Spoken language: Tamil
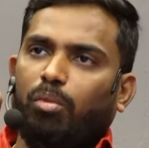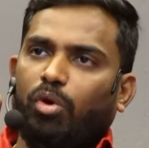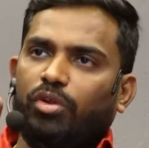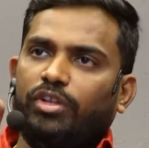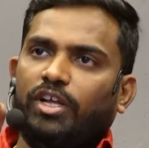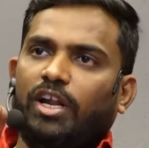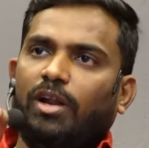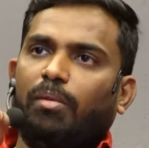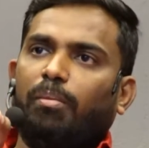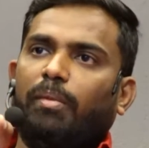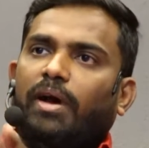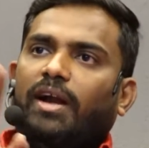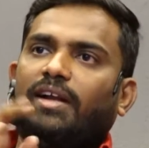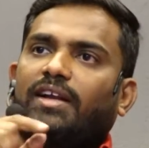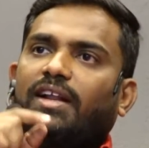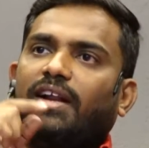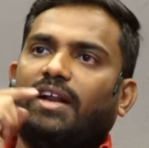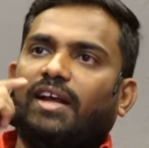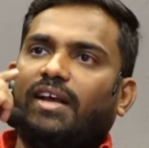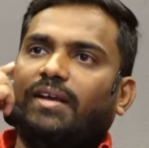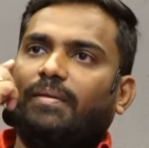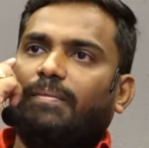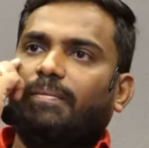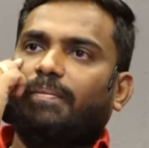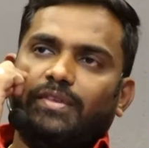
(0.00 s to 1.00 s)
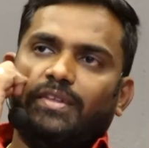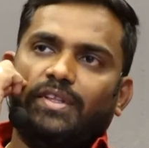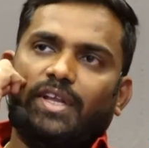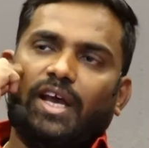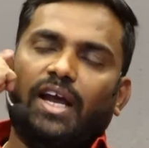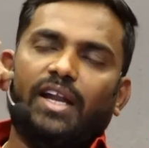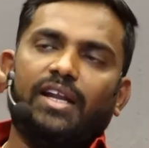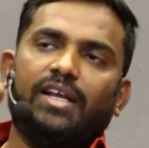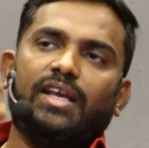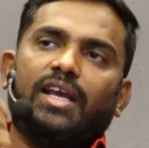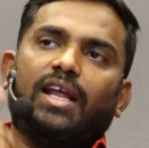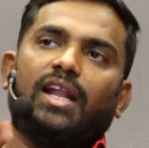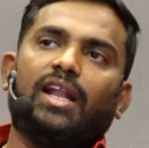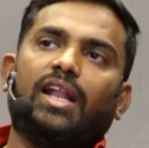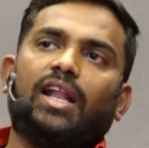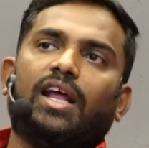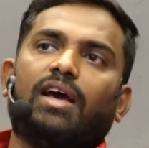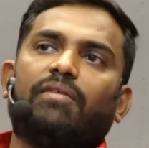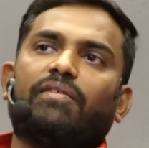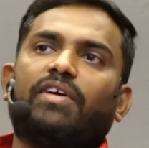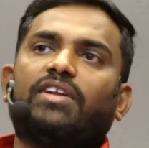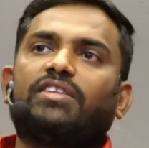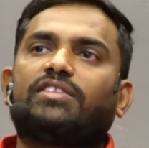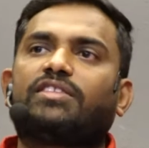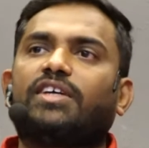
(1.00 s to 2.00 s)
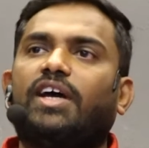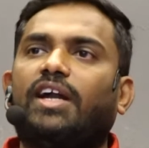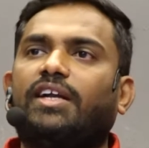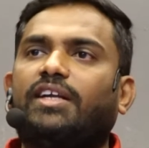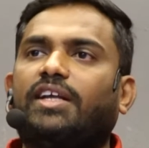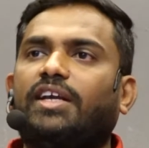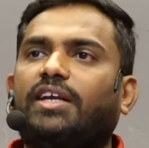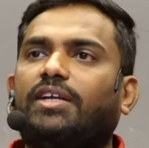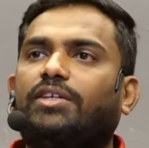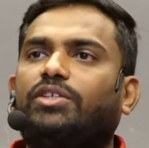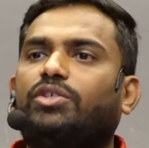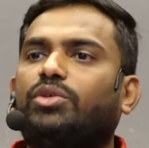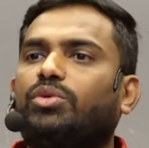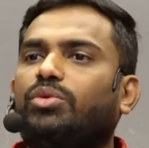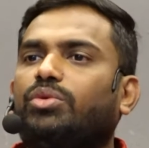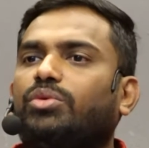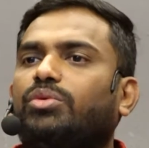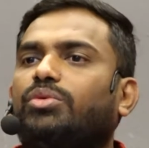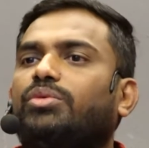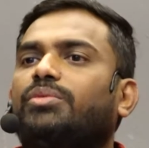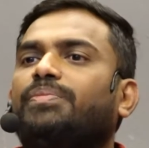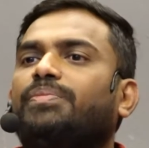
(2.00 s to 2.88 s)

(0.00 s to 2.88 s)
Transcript: முதல் மேட்ரு தானியல் லெவன் தேர்ட்டி டூ